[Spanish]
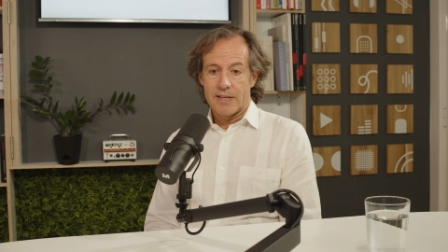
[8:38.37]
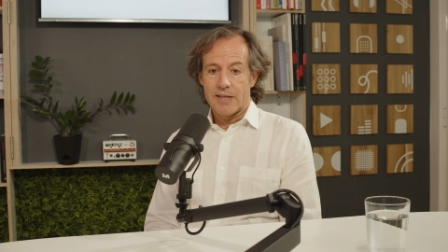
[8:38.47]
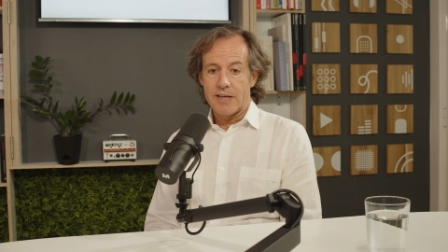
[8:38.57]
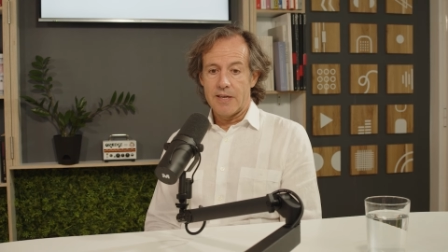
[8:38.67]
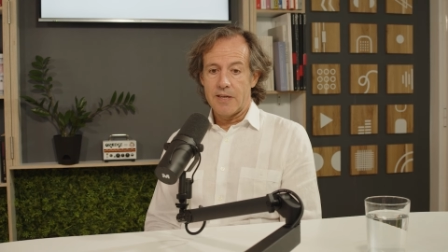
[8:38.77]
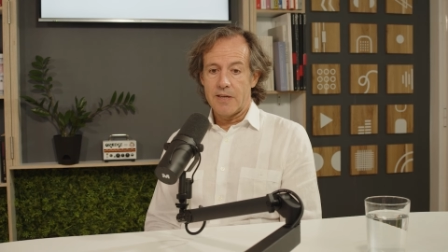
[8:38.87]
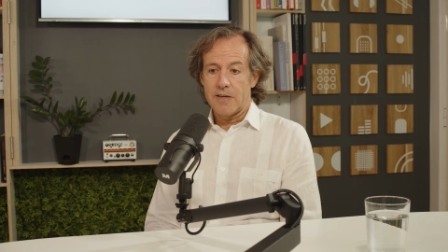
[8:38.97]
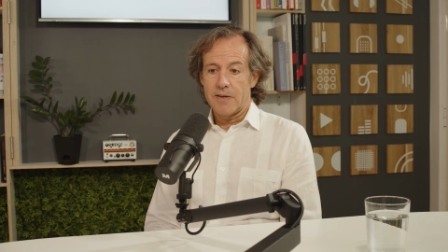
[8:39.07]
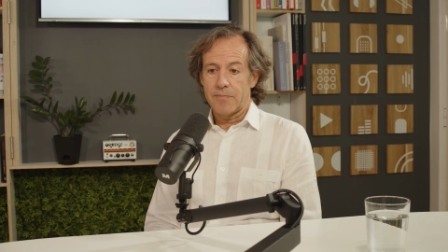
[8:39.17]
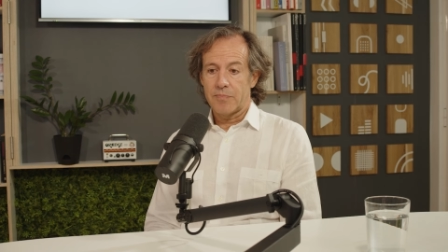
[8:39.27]

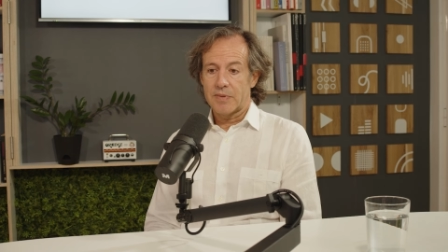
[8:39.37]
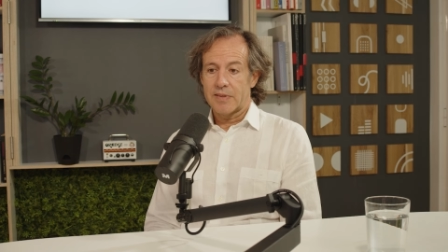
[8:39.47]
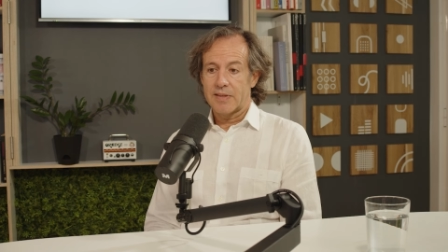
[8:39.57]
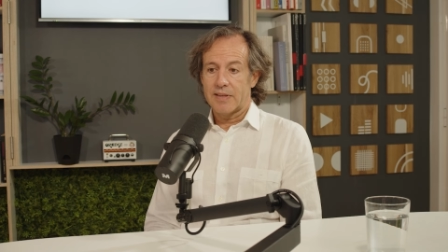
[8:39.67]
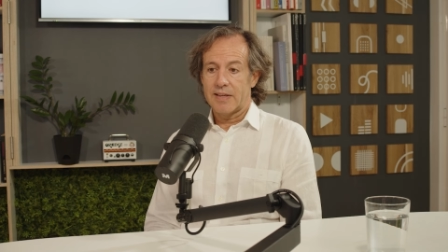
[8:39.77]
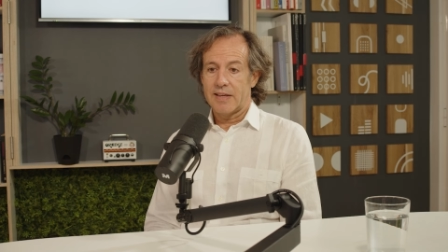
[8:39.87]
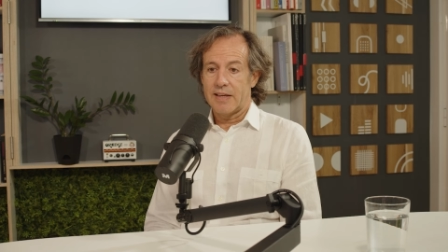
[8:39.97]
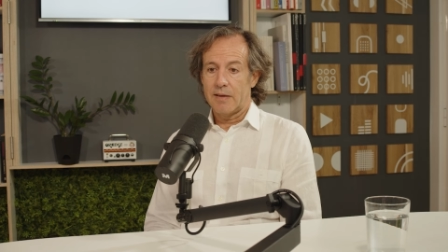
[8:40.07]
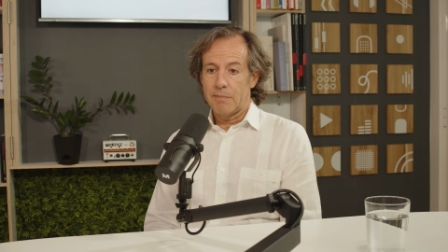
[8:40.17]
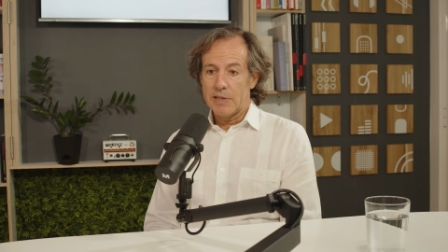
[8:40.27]
Y
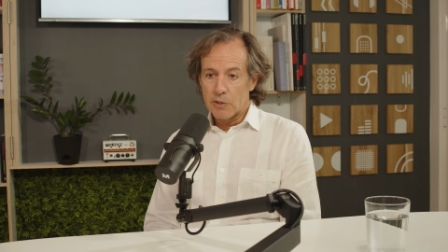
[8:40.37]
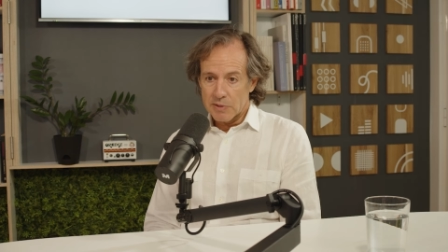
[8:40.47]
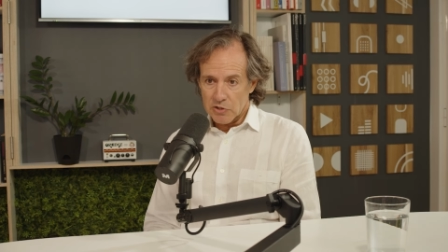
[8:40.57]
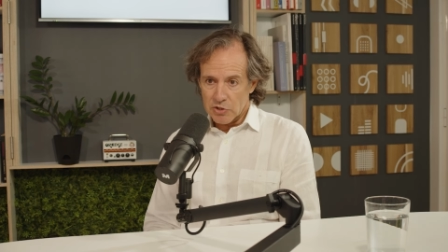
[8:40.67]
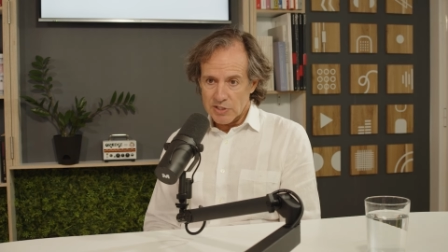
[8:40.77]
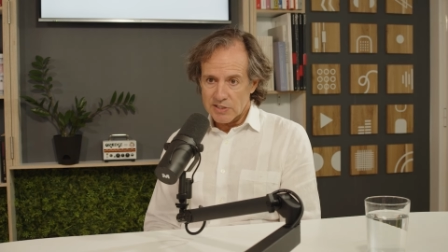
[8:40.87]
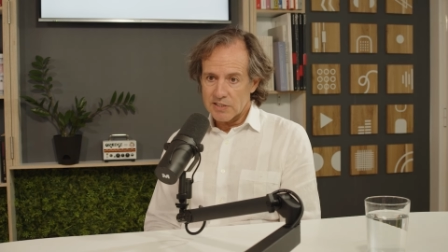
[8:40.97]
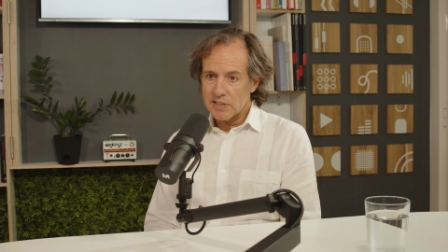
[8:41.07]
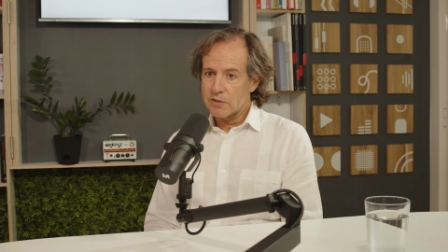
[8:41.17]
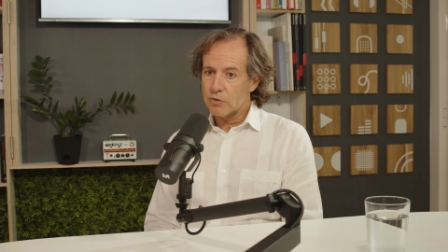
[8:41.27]
en
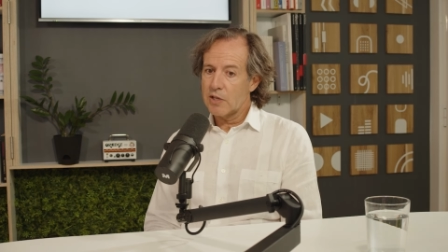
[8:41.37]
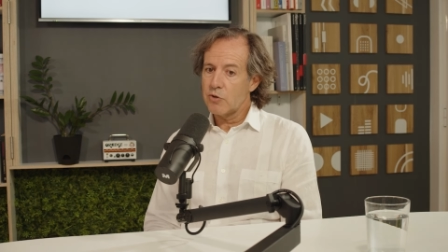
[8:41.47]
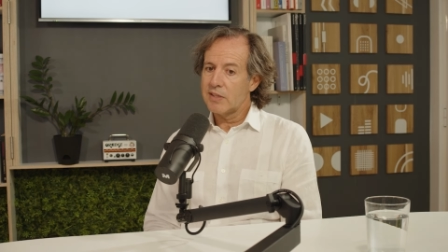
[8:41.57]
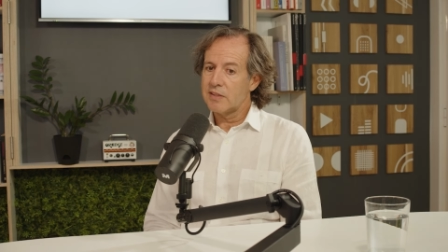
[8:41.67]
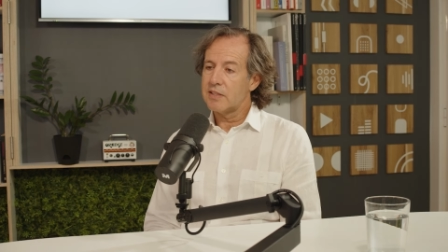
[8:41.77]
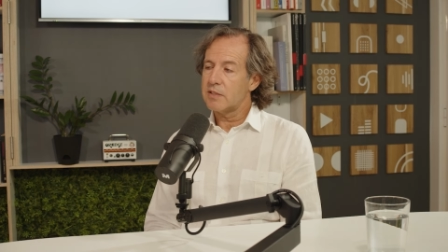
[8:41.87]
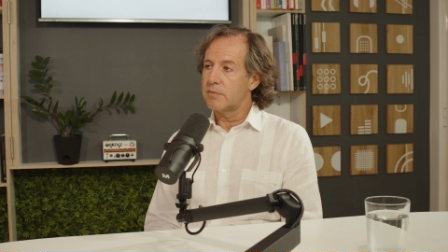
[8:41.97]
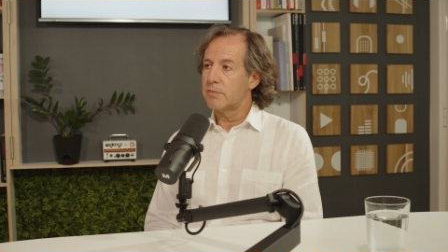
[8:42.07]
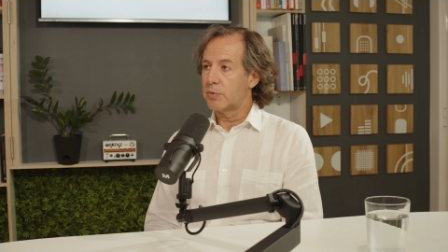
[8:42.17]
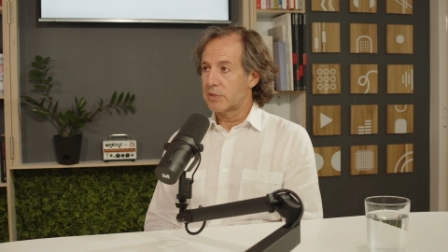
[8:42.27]
1987, un año antes,
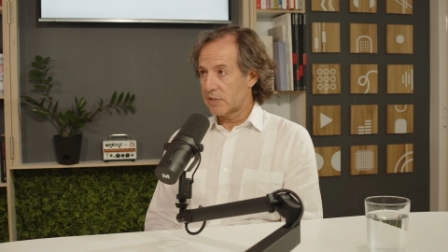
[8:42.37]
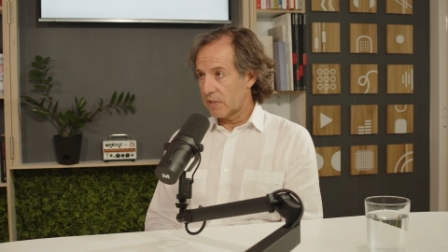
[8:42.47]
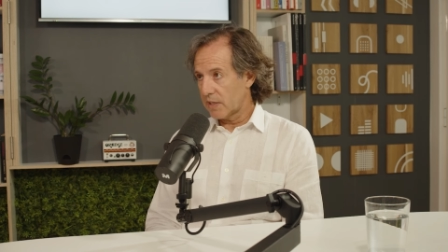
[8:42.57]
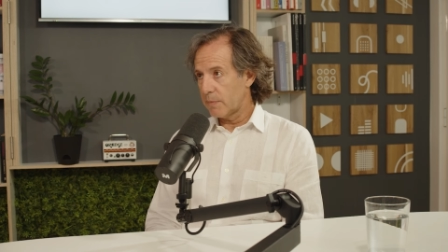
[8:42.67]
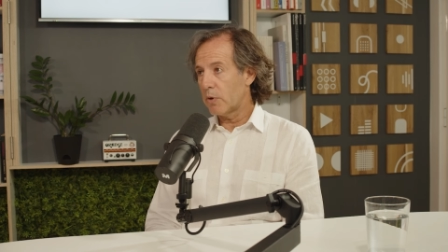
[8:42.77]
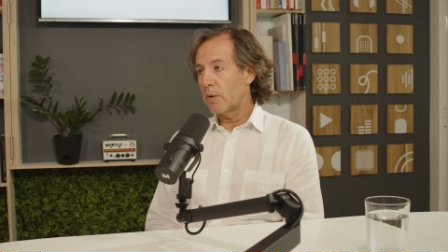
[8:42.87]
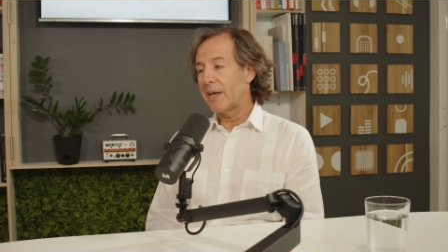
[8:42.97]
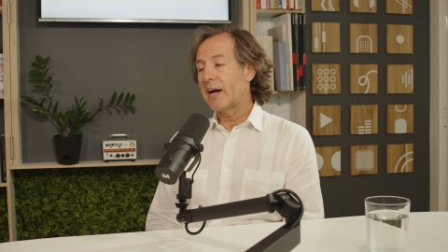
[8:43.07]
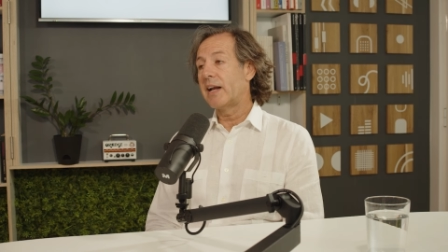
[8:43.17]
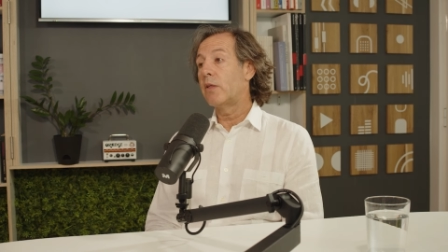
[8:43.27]
pues ese equipo
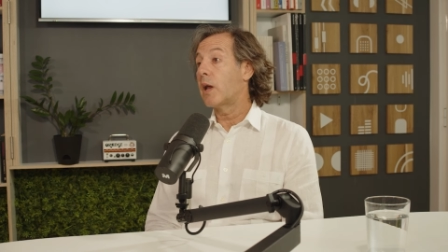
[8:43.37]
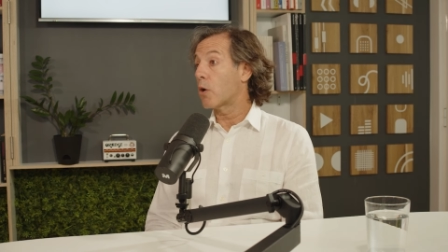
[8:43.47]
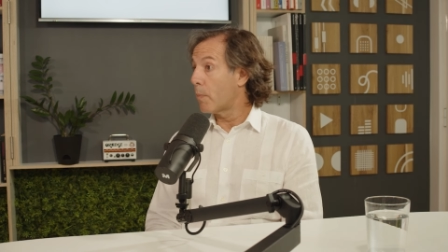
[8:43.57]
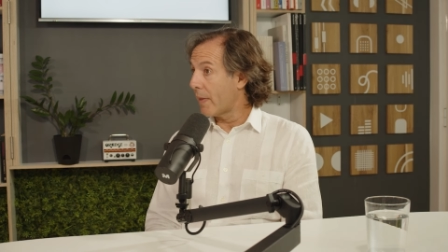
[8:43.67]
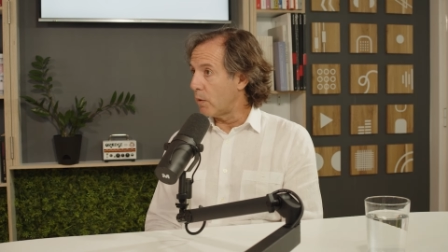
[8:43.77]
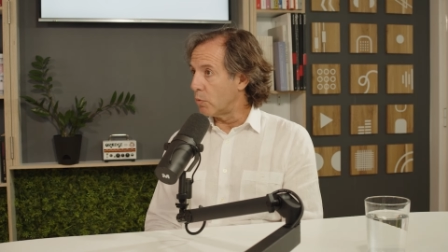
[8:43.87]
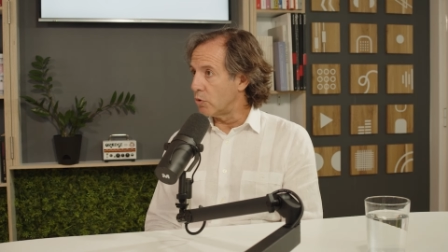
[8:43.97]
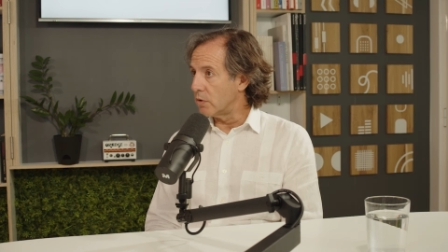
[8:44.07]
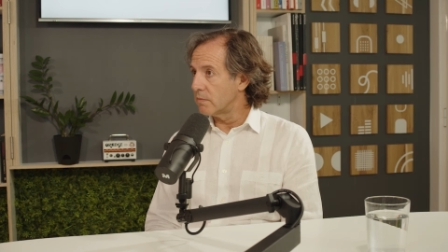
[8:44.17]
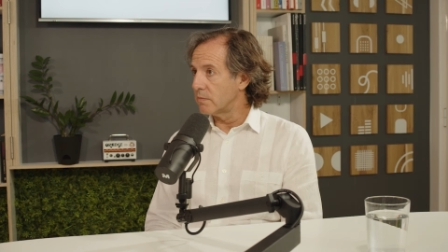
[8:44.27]
había ganado la Copa del
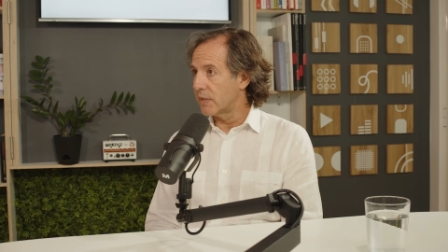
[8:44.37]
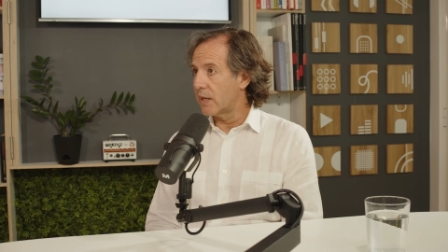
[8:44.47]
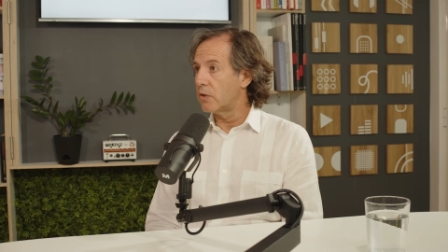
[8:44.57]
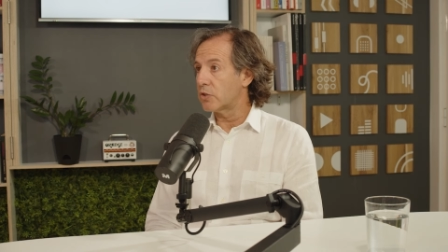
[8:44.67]
Mundo. Eran mm.